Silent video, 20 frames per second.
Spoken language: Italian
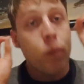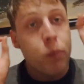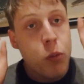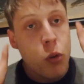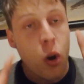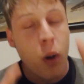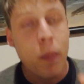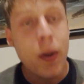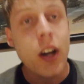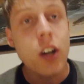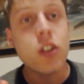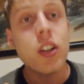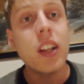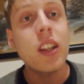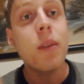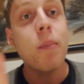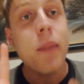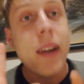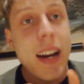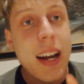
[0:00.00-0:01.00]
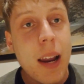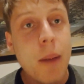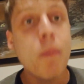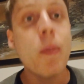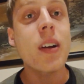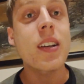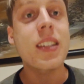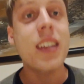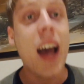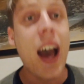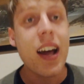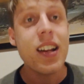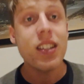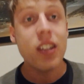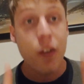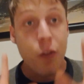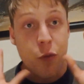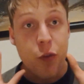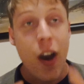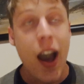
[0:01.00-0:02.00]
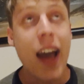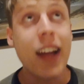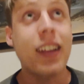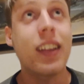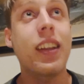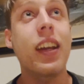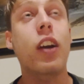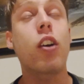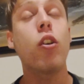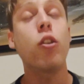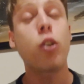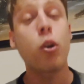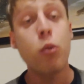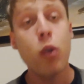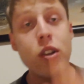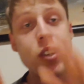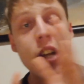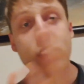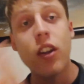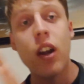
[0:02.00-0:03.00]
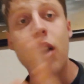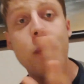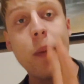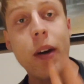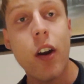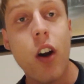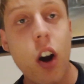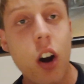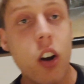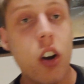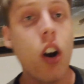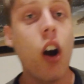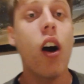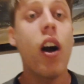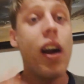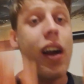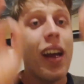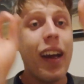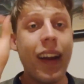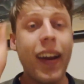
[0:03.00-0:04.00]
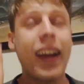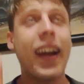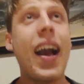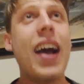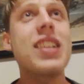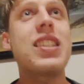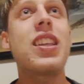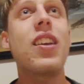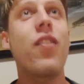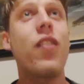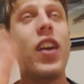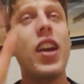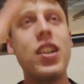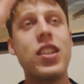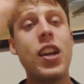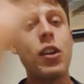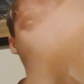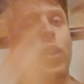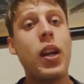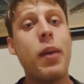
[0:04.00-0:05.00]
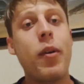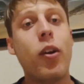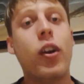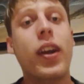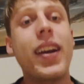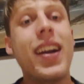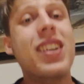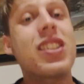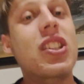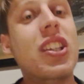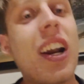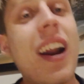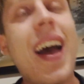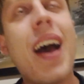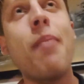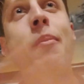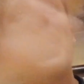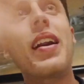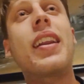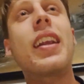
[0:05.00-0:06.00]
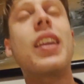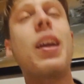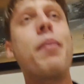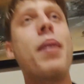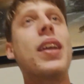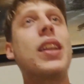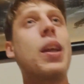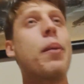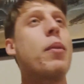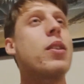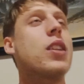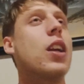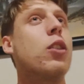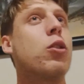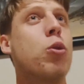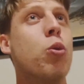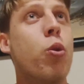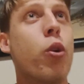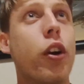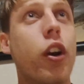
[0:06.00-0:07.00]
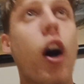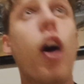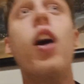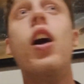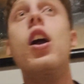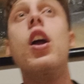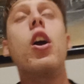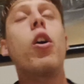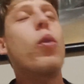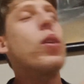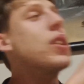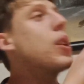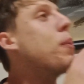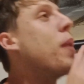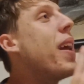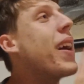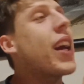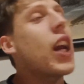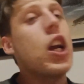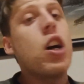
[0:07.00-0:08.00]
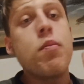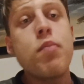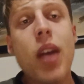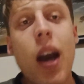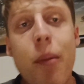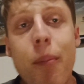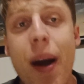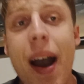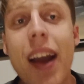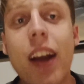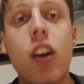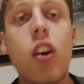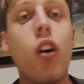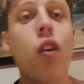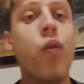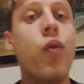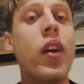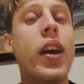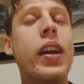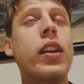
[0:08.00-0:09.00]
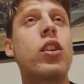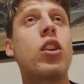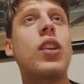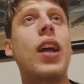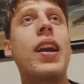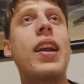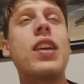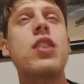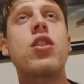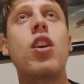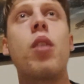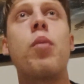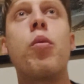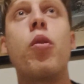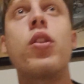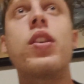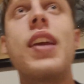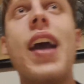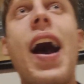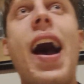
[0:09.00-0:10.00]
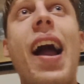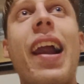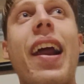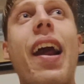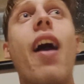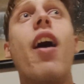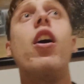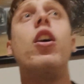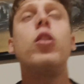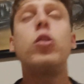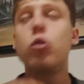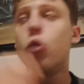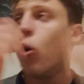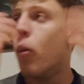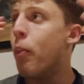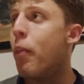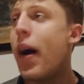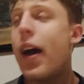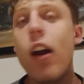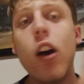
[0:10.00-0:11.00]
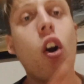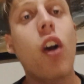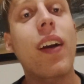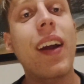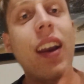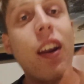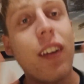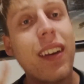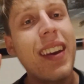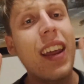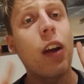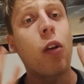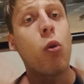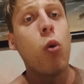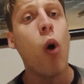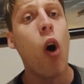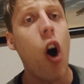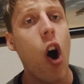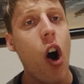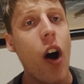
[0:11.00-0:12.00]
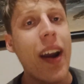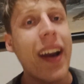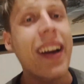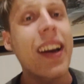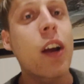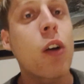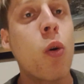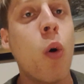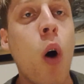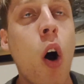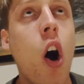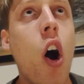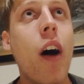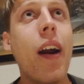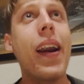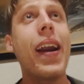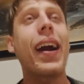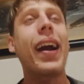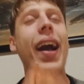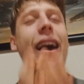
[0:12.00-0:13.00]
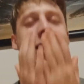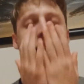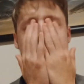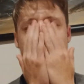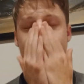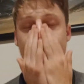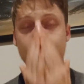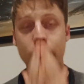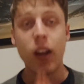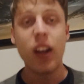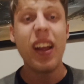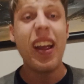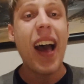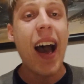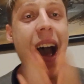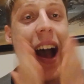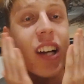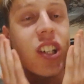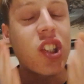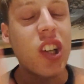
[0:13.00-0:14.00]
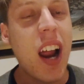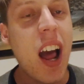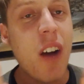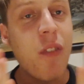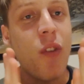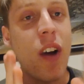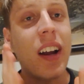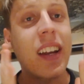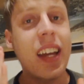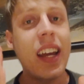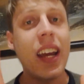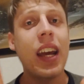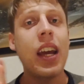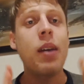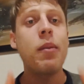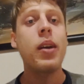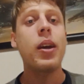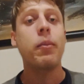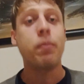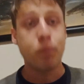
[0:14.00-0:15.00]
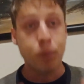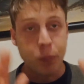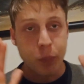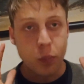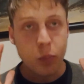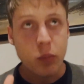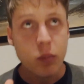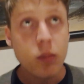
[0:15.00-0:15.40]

più o meno stati mille passaggi fatti contro i 200 del Marocco ragazzi vince la squadra marocchina strameritatamente passa il turno questa squadra che non mi ha mai convinto dall'inizio del mondiale un Marocco che di, di cuore di cuore ragazzi Ashraf Hakimi